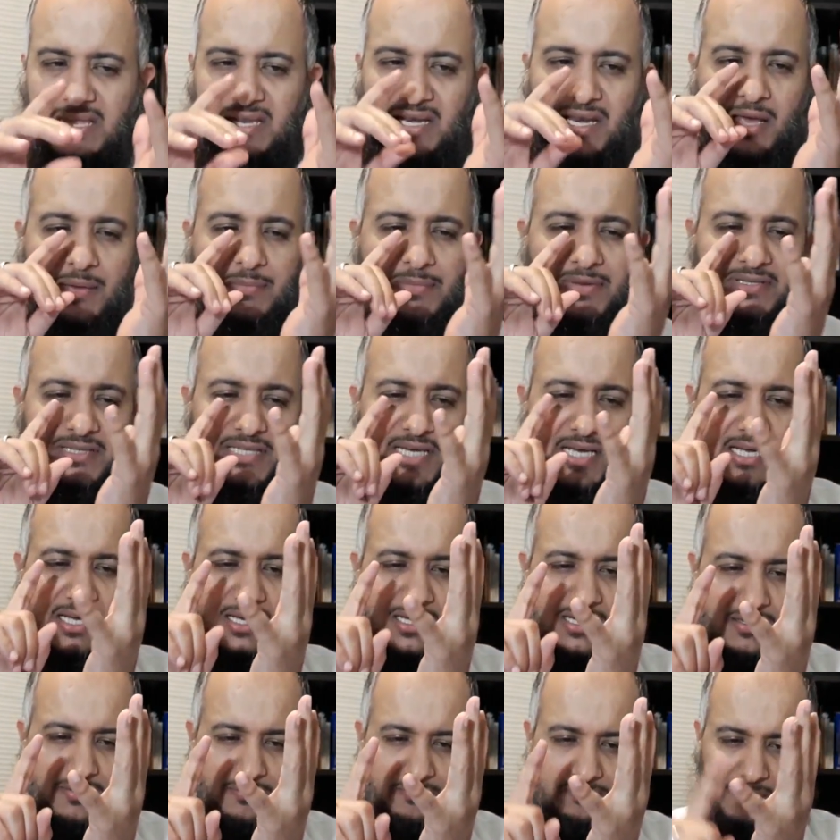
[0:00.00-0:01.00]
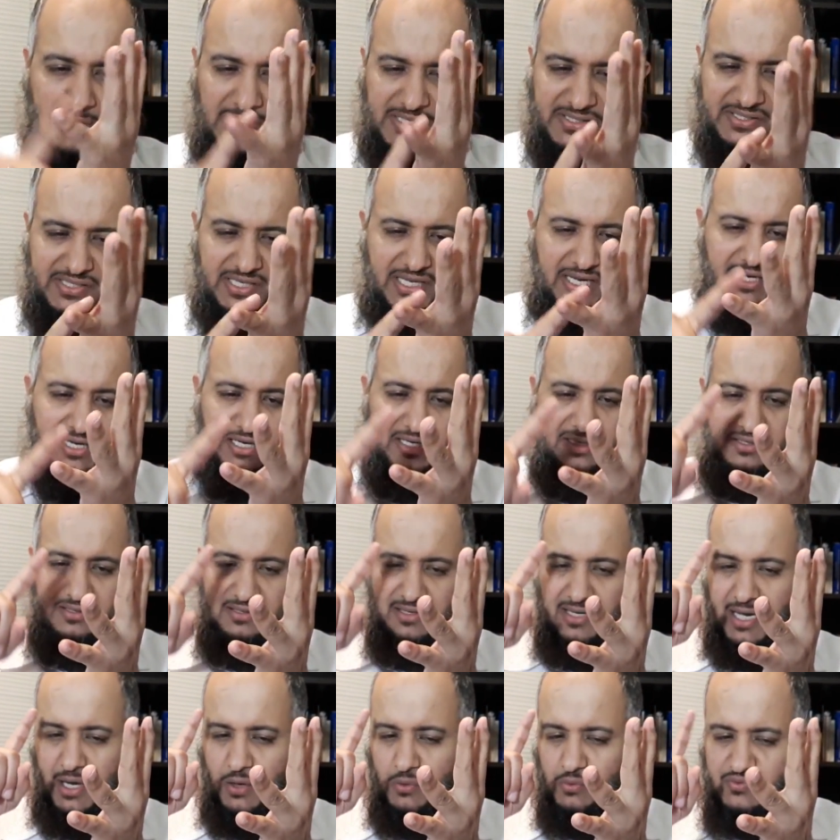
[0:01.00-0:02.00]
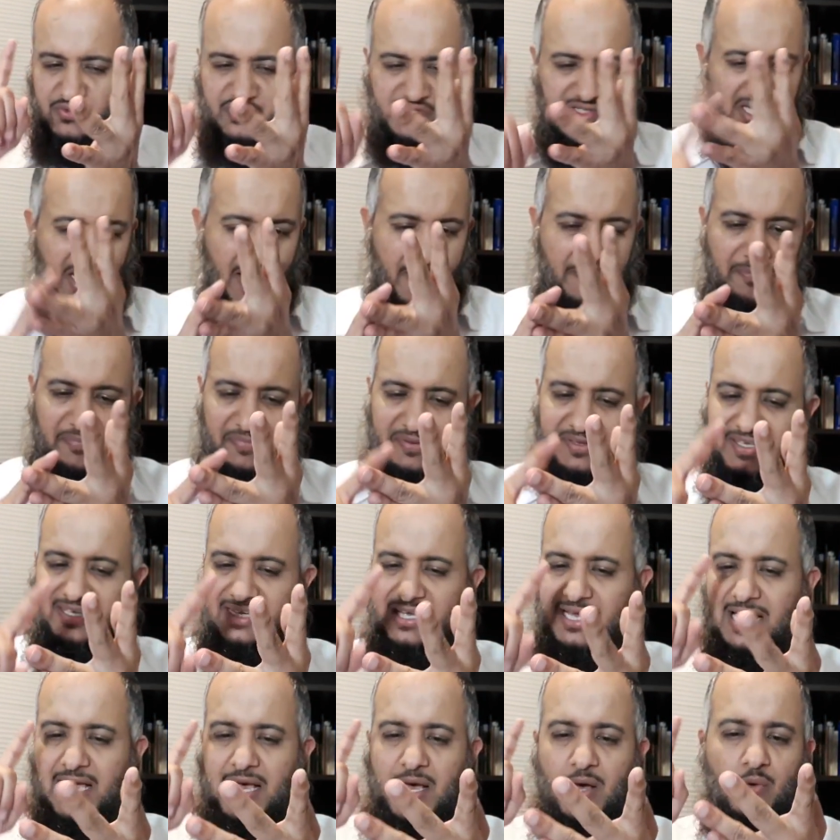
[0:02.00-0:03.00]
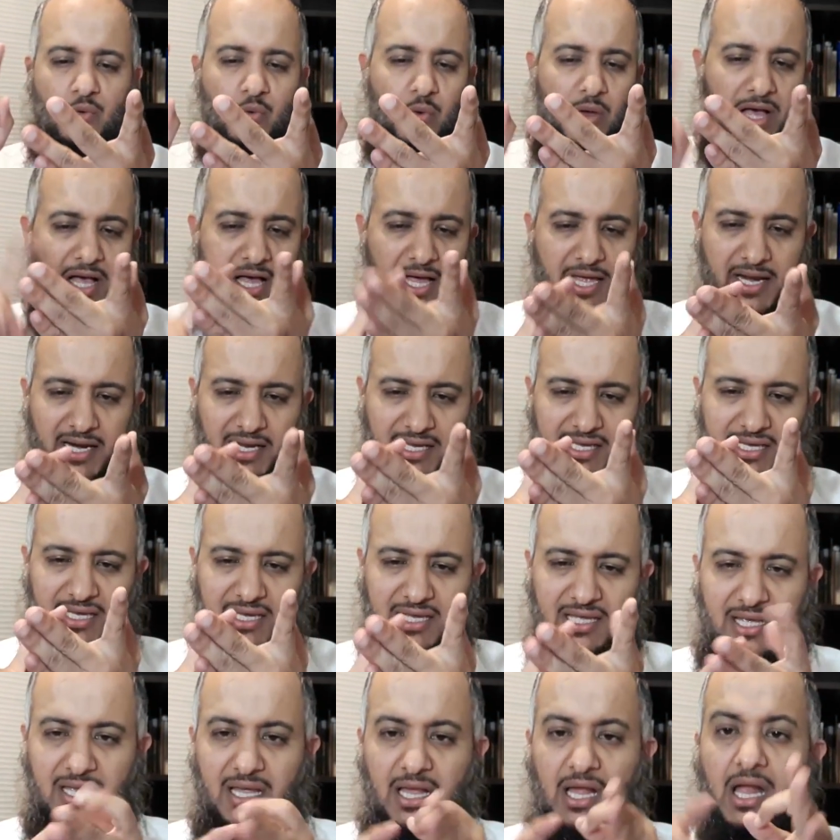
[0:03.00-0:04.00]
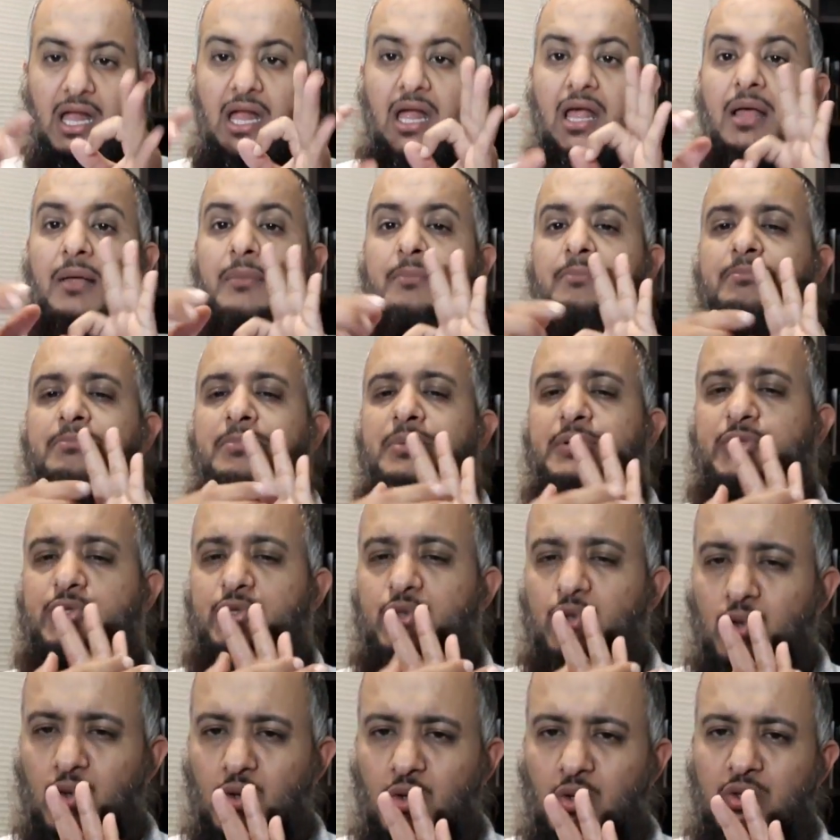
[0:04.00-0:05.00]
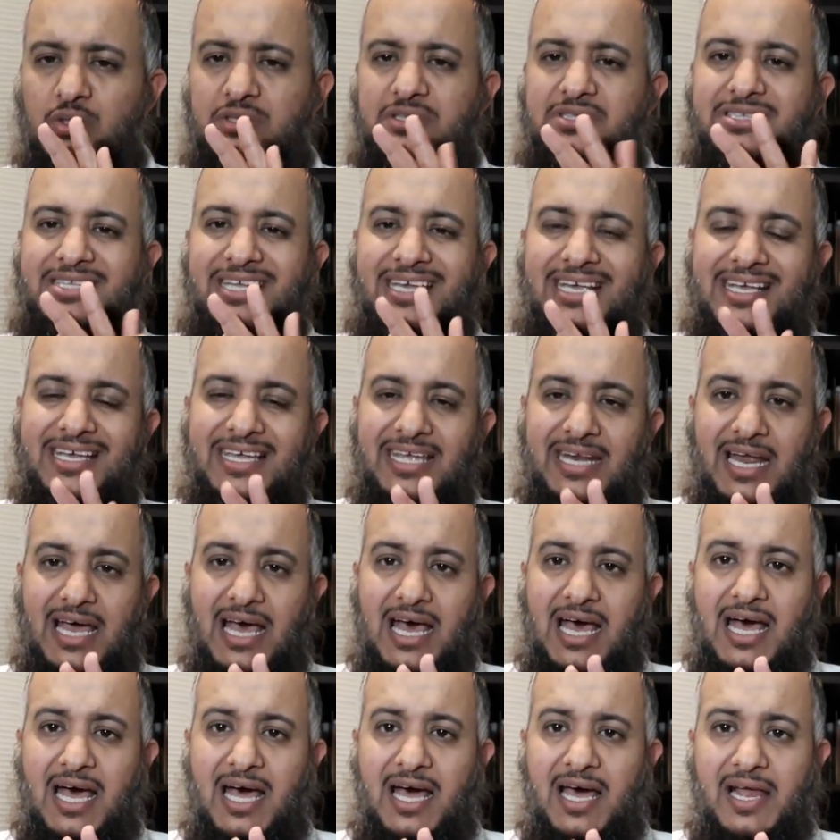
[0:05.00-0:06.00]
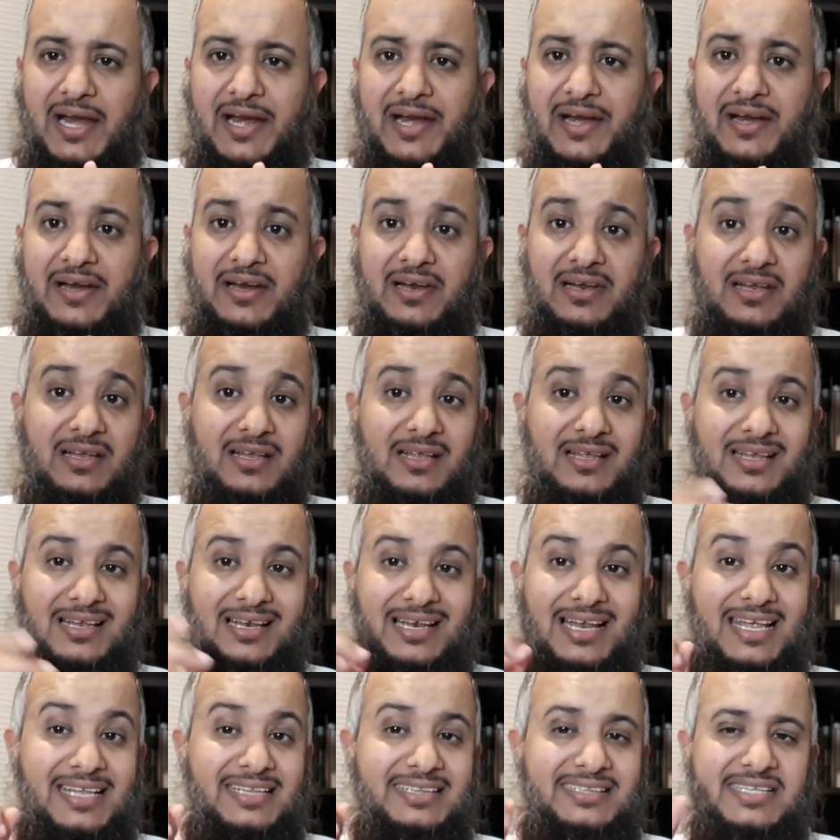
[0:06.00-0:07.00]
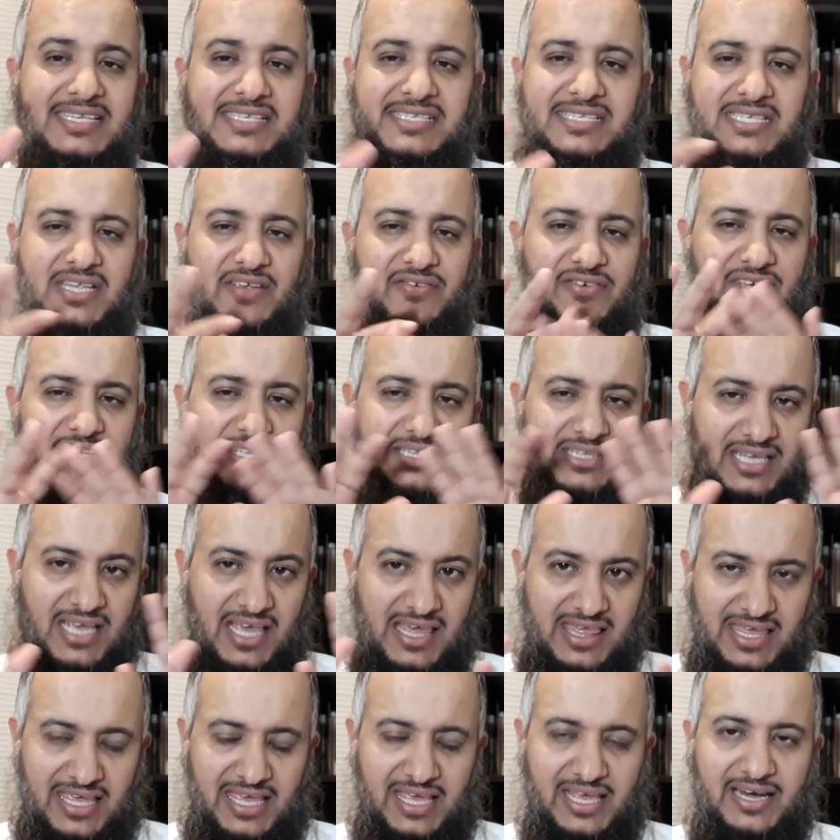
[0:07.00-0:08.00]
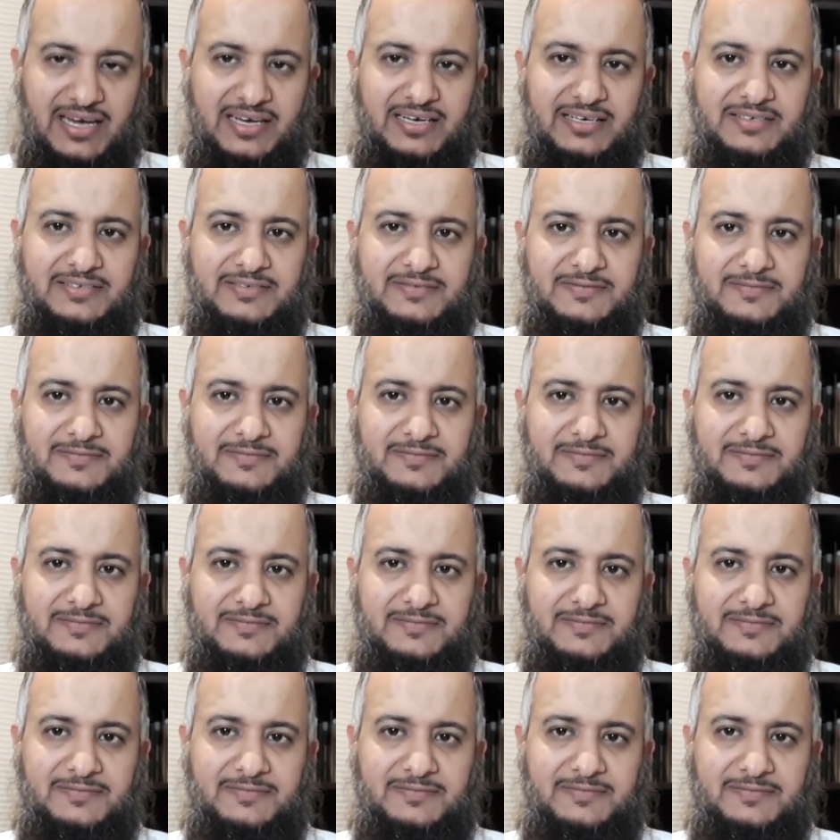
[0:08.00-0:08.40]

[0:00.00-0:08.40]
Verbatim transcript: نمطك بصري أو سمعي أو حركي بدون تكرار لن تستفيد كثيرا